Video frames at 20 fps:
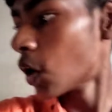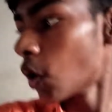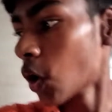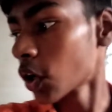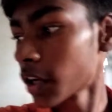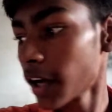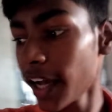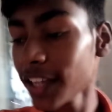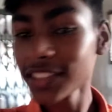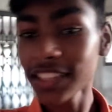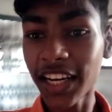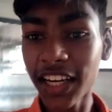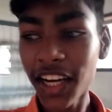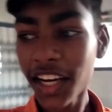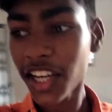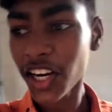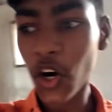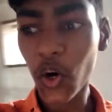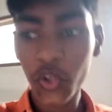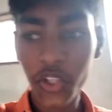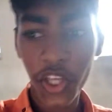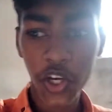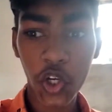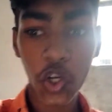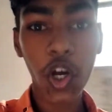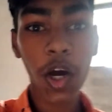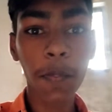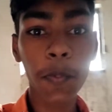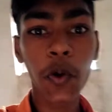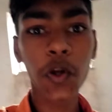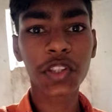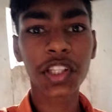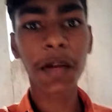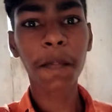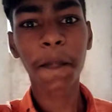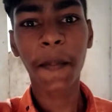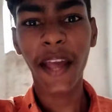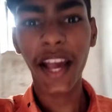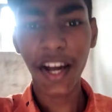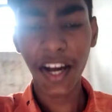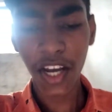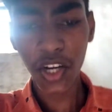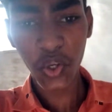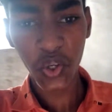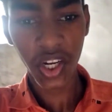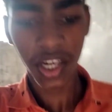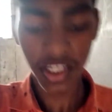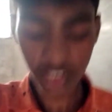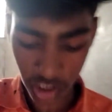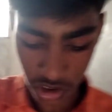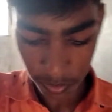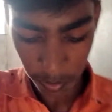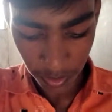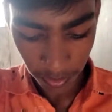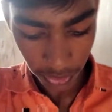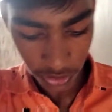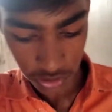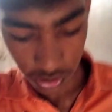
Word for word: और गाइज यहाँ का क्राउड देख रहे हो आप लोग इतना भयंकर हो रहा है ना सच में भाई